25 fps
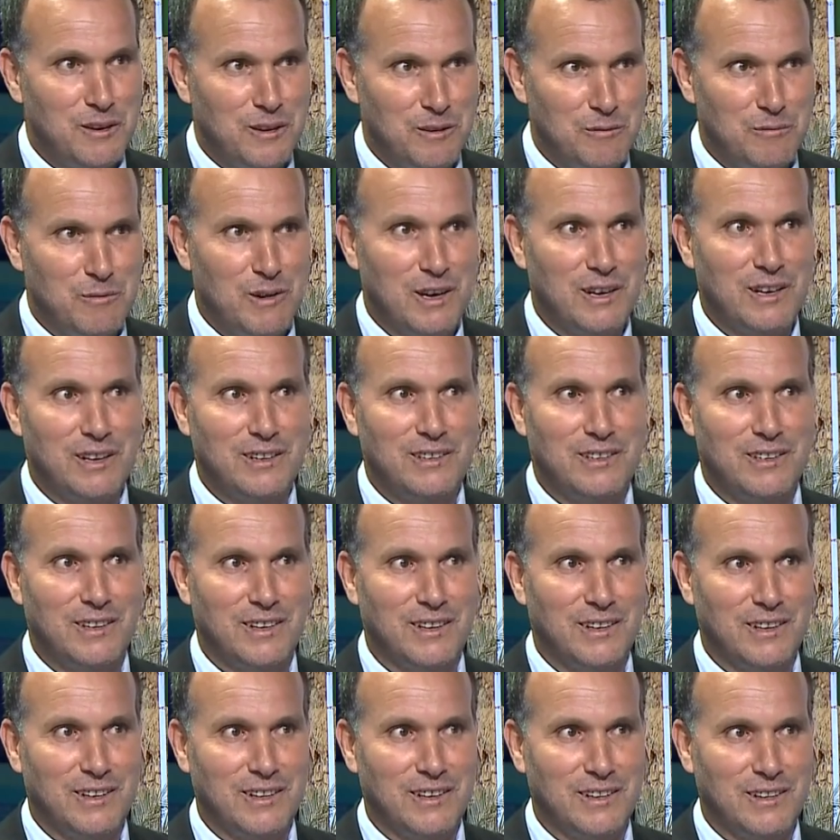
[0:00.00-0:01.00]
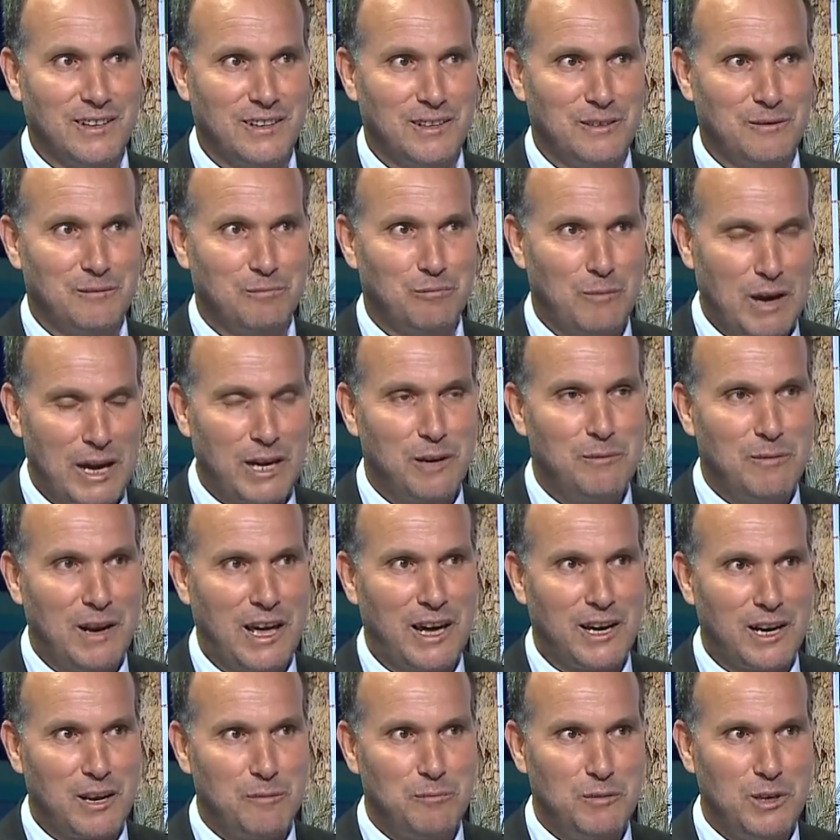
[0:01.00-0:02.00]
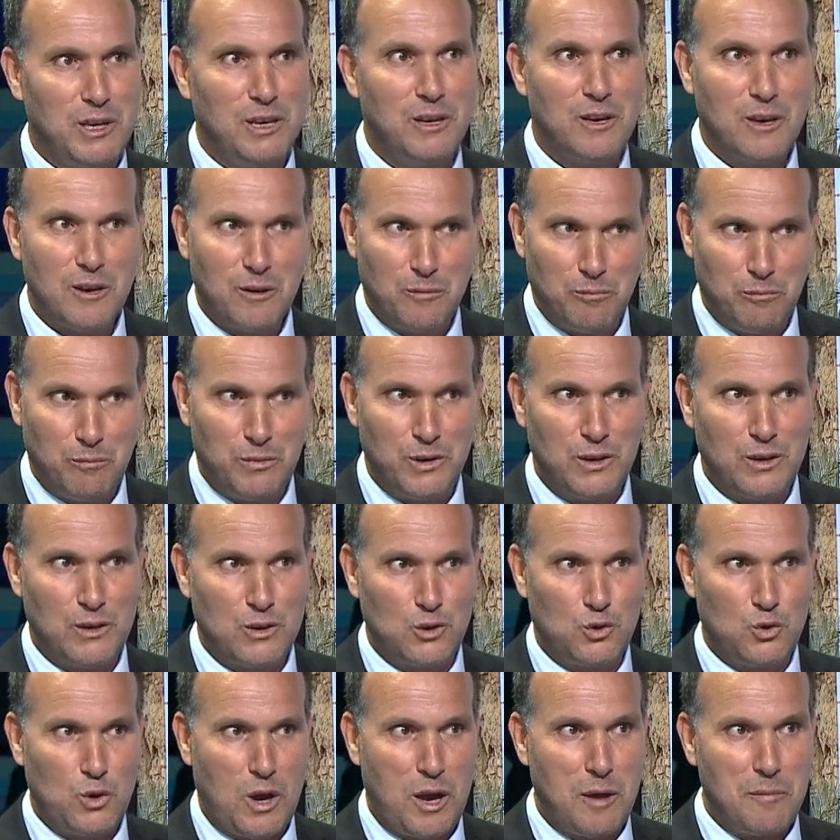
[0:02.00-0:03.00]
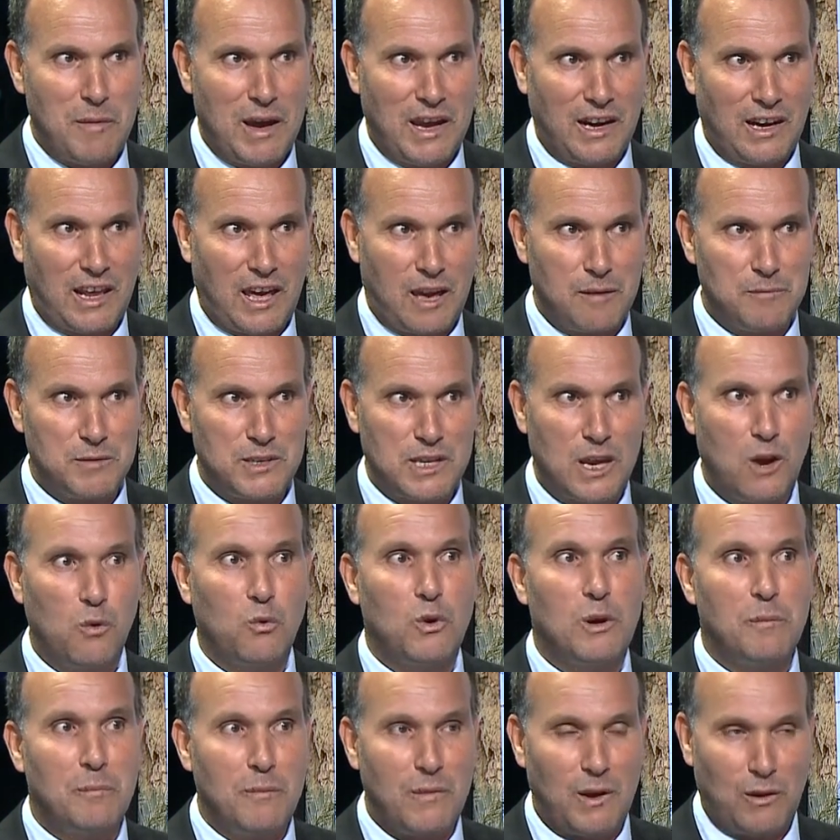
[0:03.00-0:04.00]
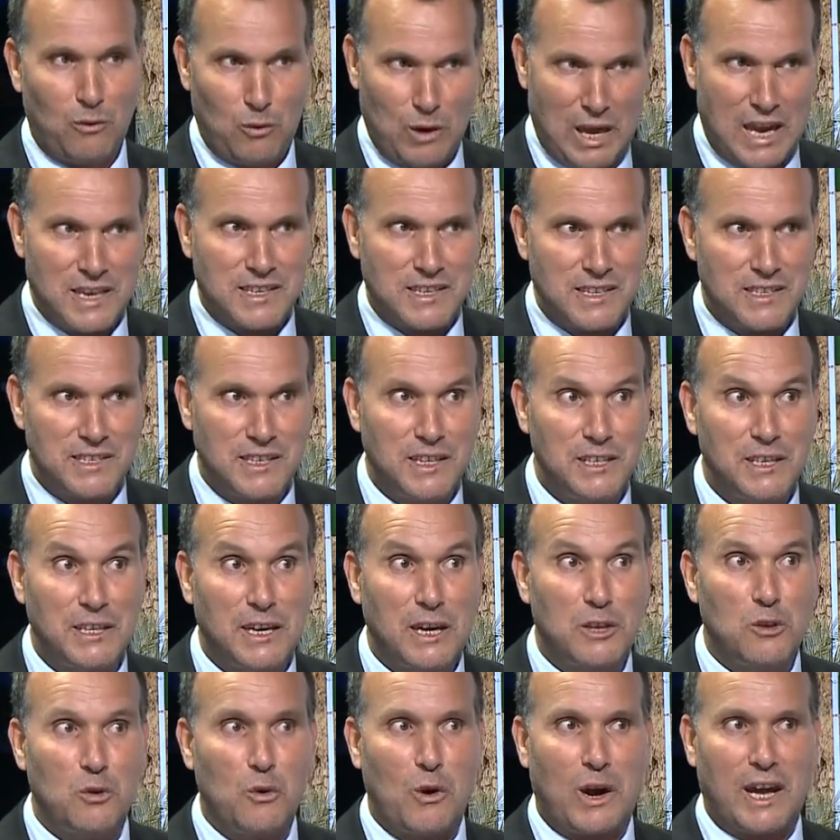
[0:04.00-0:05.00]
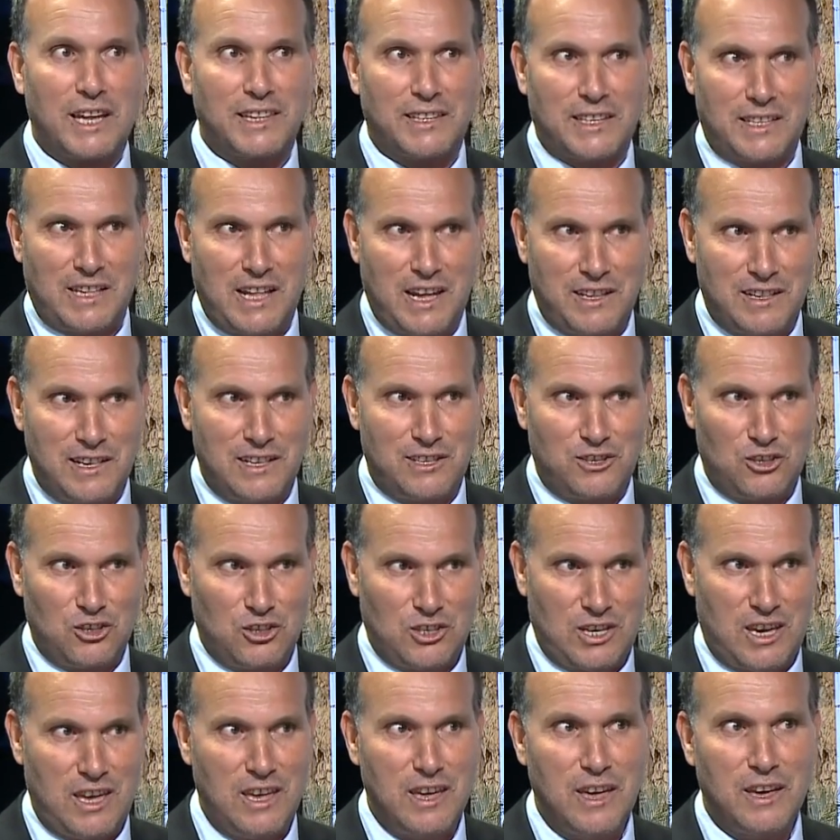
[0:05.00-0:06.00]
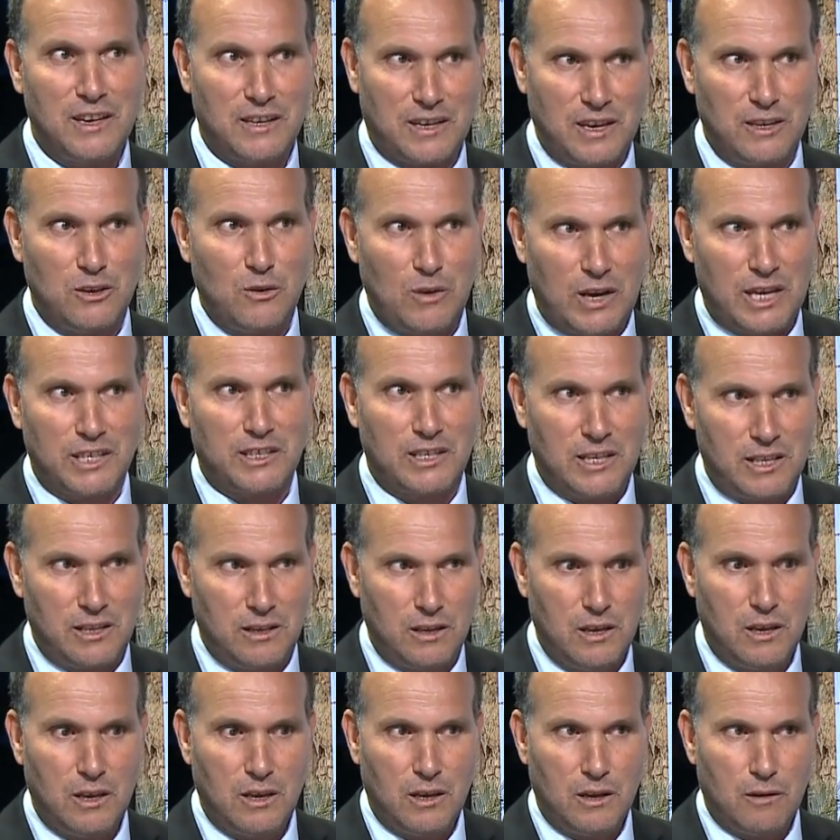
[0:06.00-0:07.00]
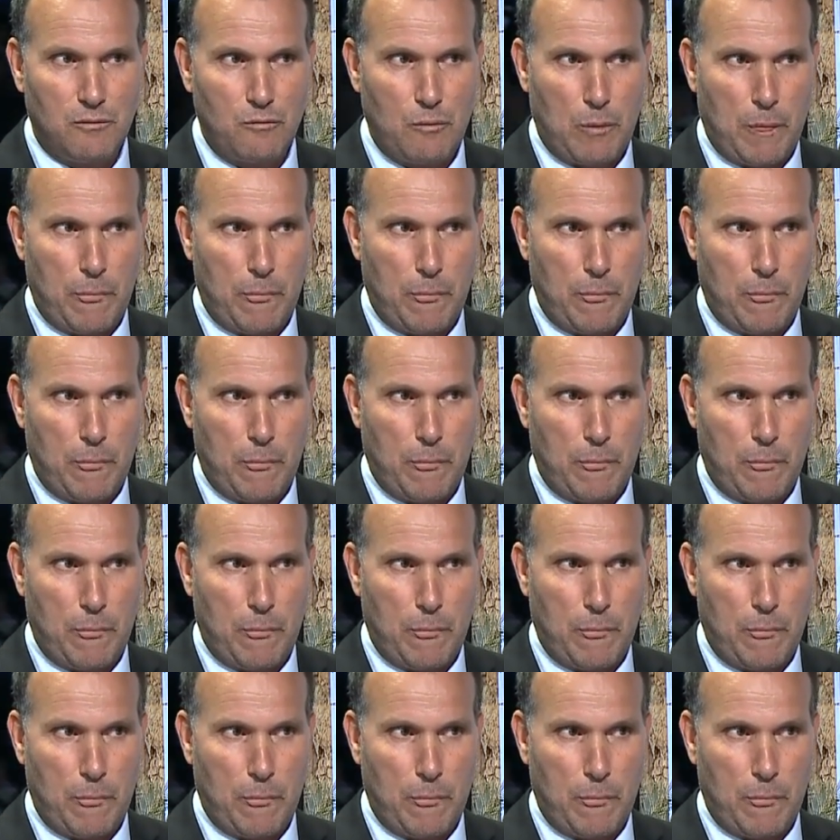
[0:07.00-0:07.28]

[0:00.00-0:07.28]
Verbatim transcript: آه، المغرب العربي بالزعماء الخمسه والحسن الثاني كان يخطط لهذا الاتجاه تقصد الاتحاد